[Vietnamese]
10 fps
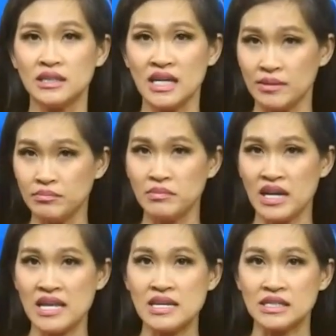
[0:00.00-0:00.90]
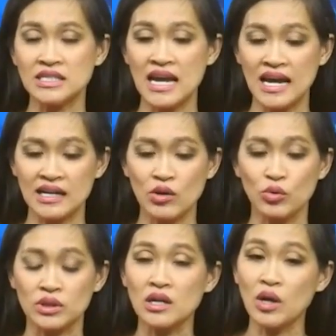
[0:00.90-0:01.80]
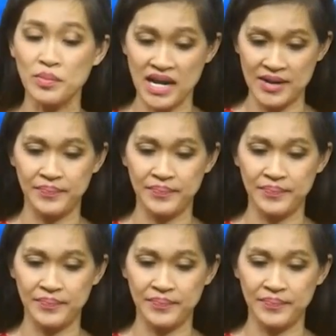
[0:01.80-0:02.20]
điểm mà đã diễn ra cái cuộc tấn công này.